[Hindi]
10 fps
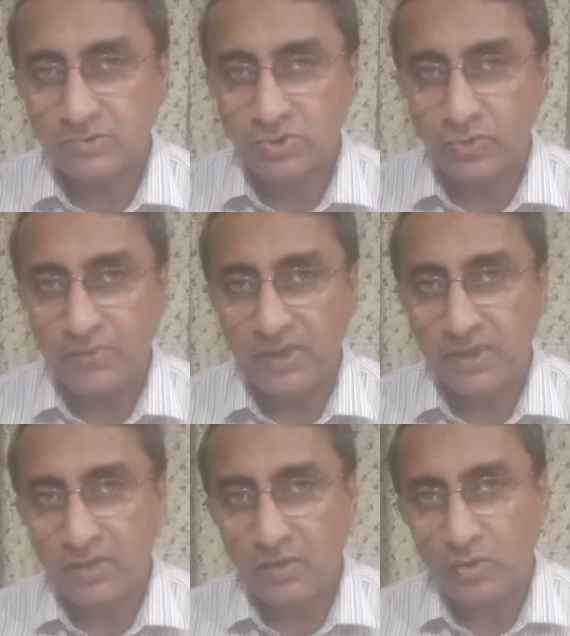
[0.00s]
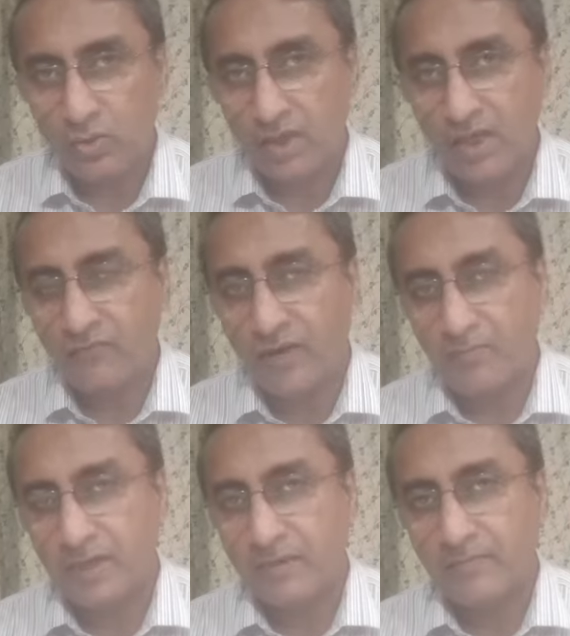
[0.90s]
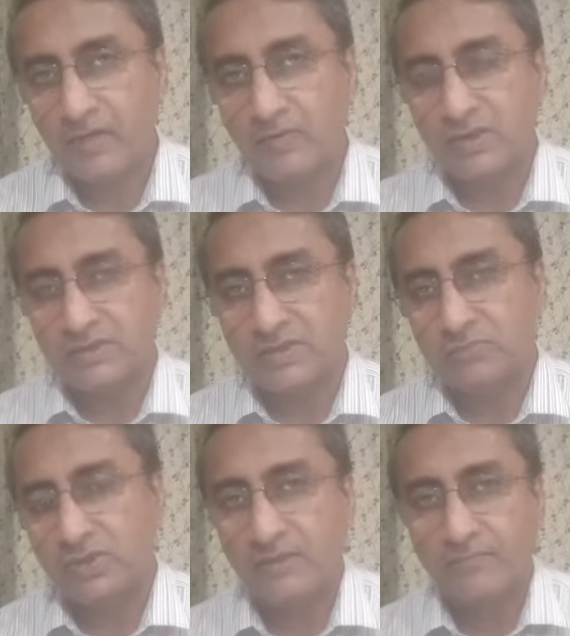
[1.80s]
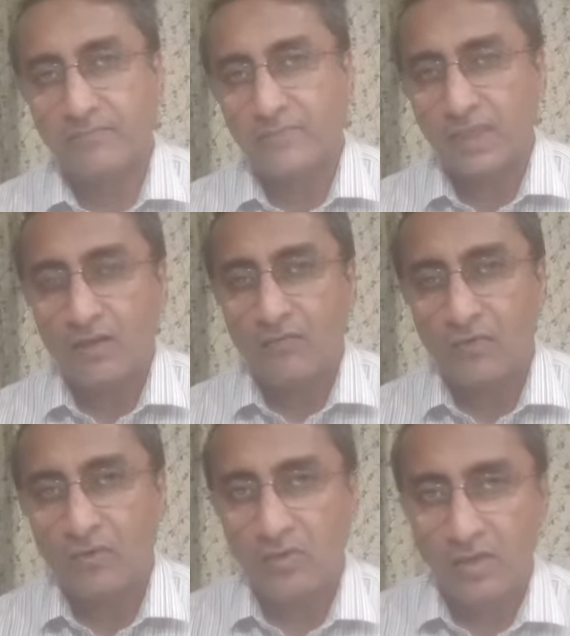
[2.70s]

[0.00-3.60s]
जो भी लोग हैं वहाँ पर तंजीम जो है वो